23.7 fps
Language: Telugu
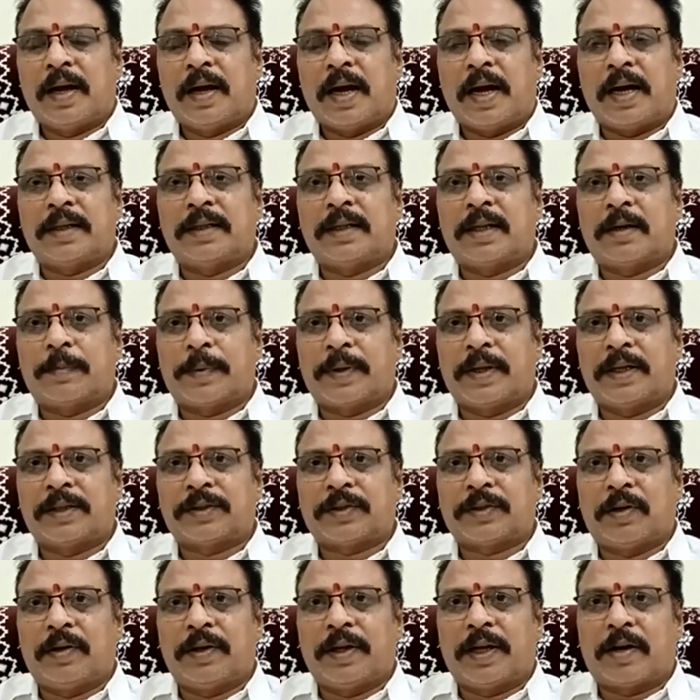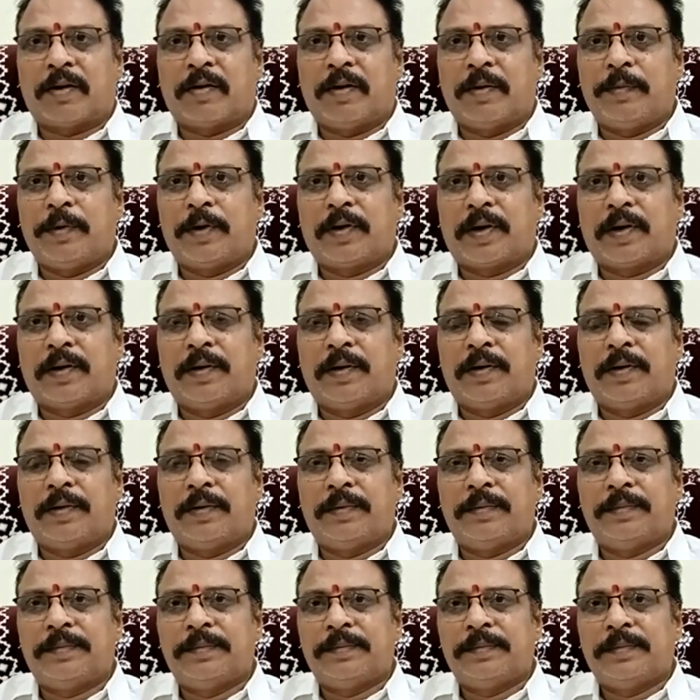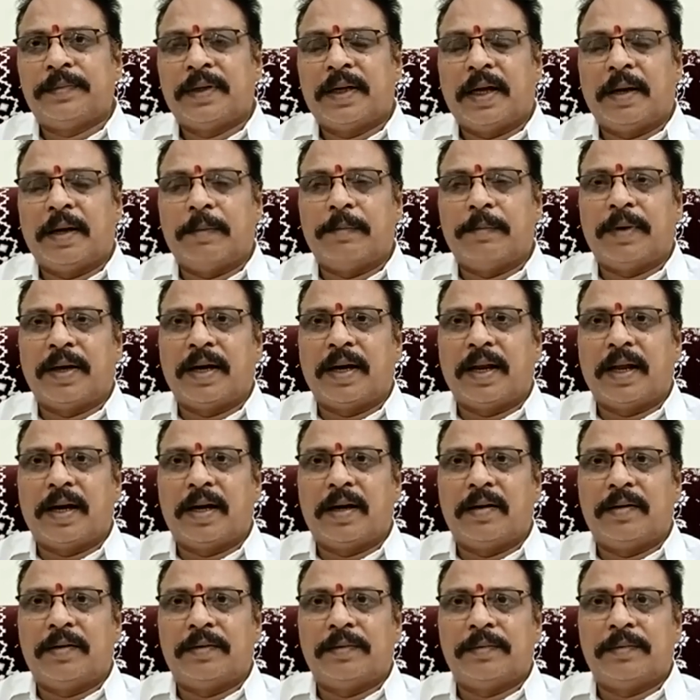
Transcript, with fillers: ఆంధ్రప్రదేశ్లో ఇరవై ముగ్గురు ఎమ్మెల్యేలను